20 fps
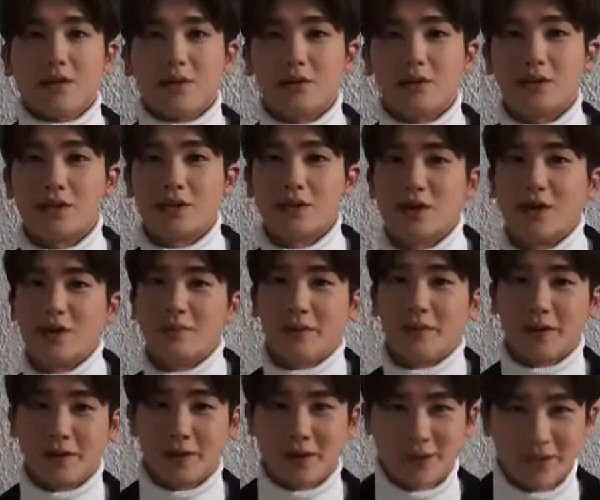고니치와
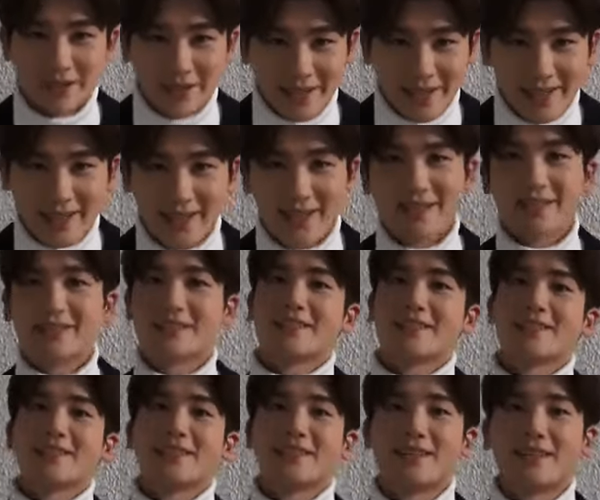박형식
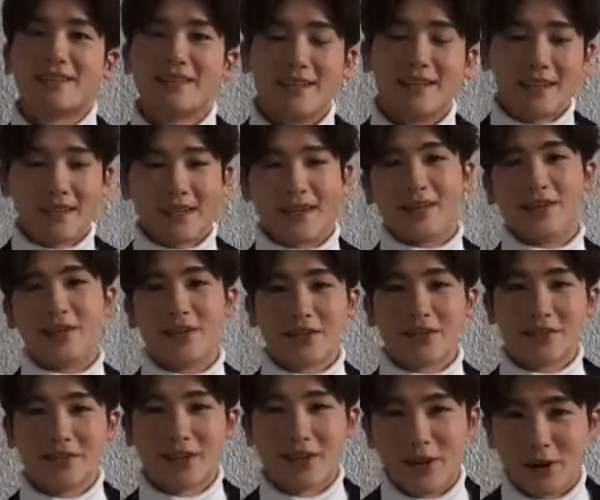데스 네
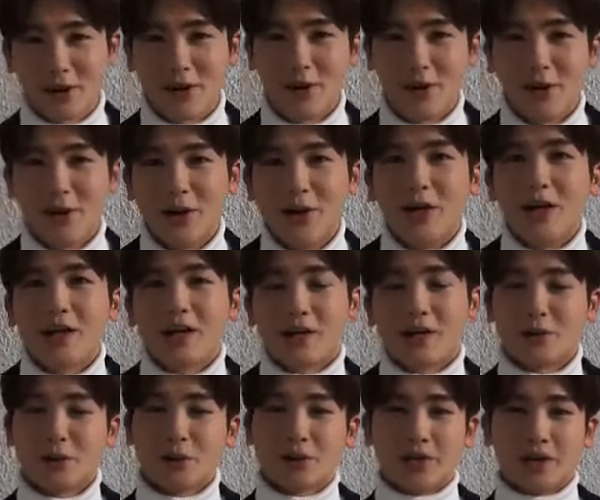안녕하세요
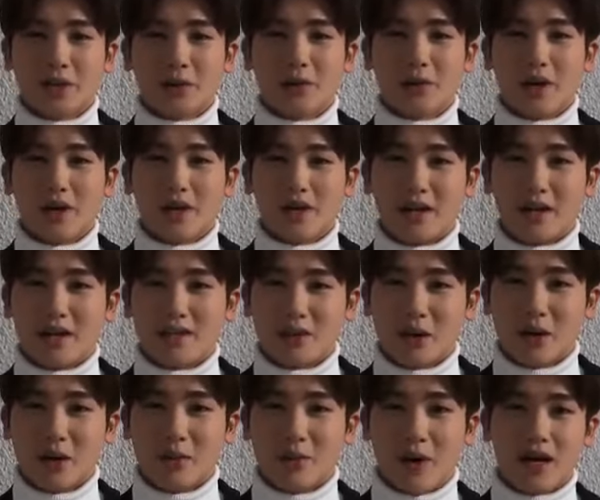가족끼리 왜
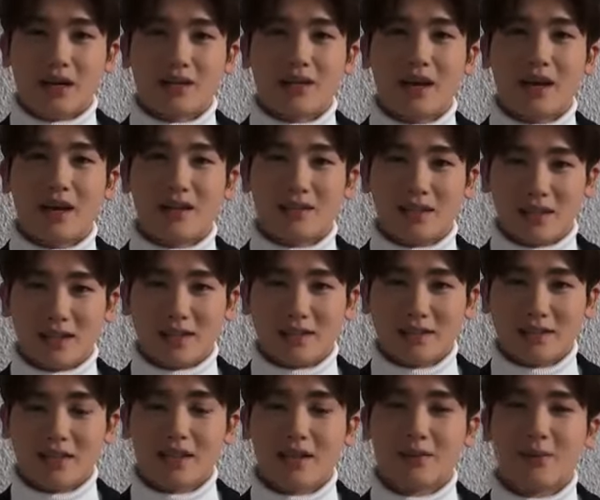이래에서 막내 아들
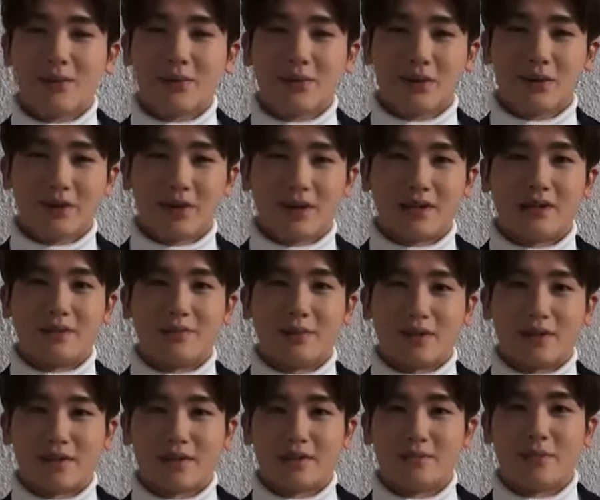차달봉 역할을
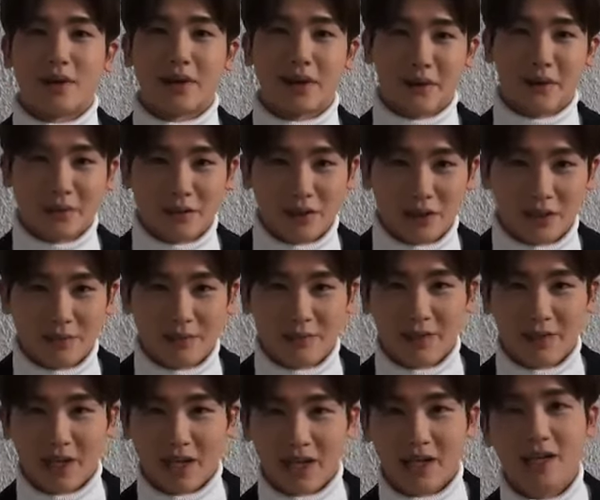맡은
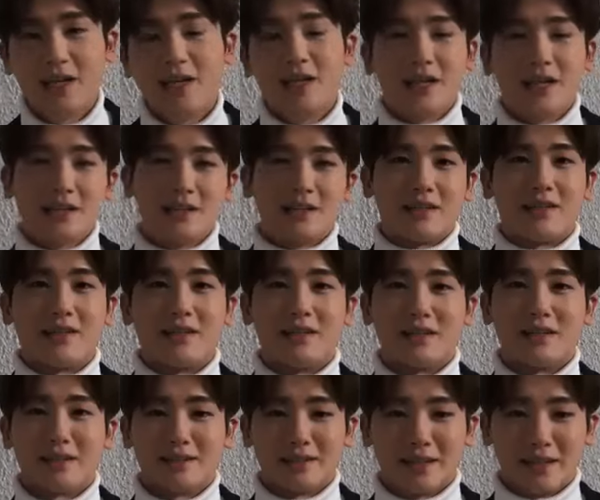박형식입니다
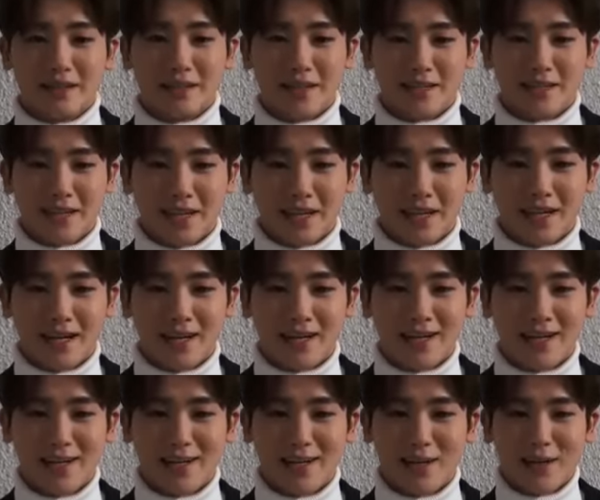네 근데 이제
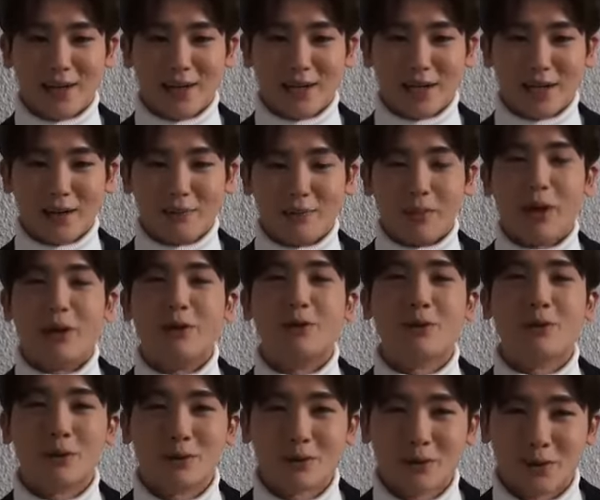제가
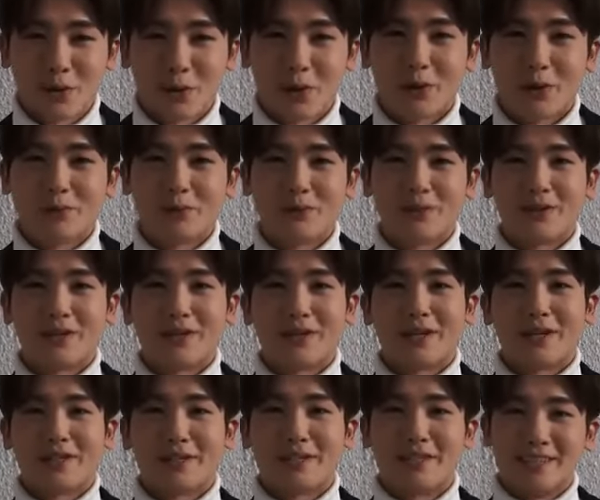배우로서
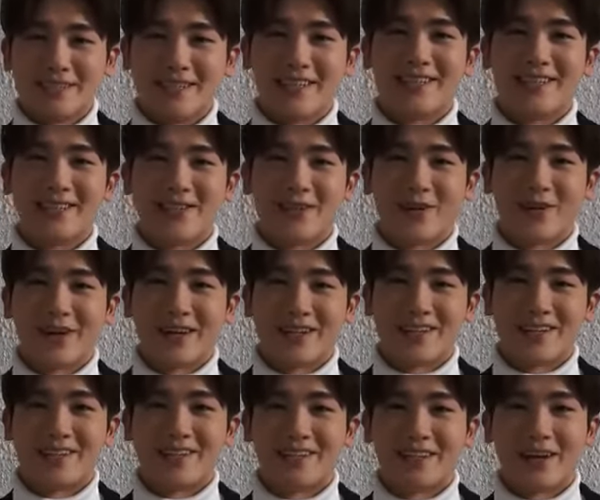여러분들께 이제 인사드리러
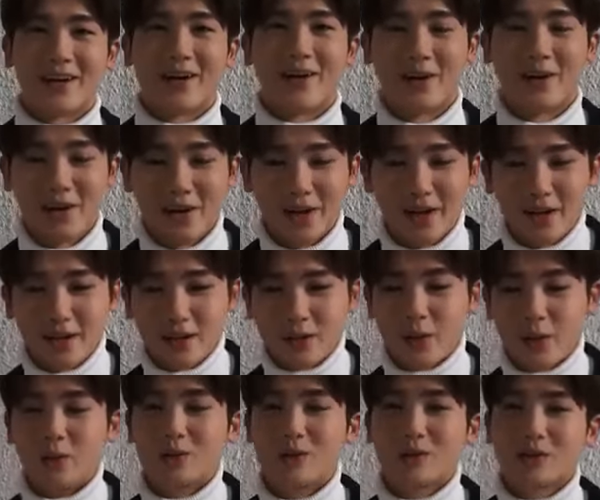갈 텐데요
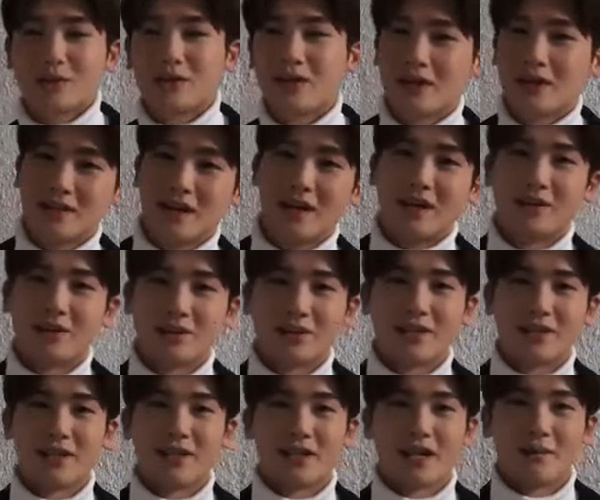좋은 소식을 하나
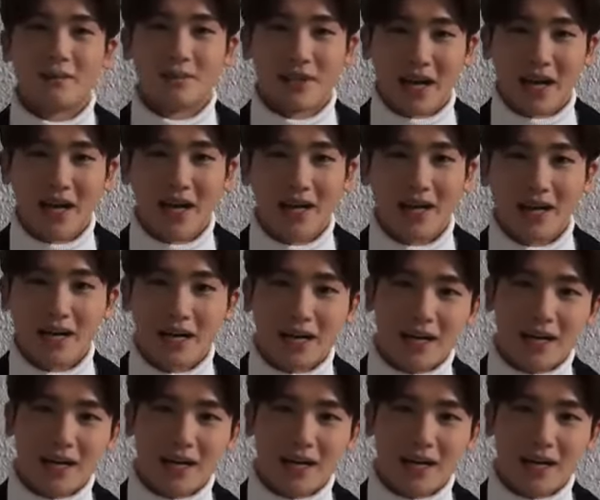알려드릴까 합니다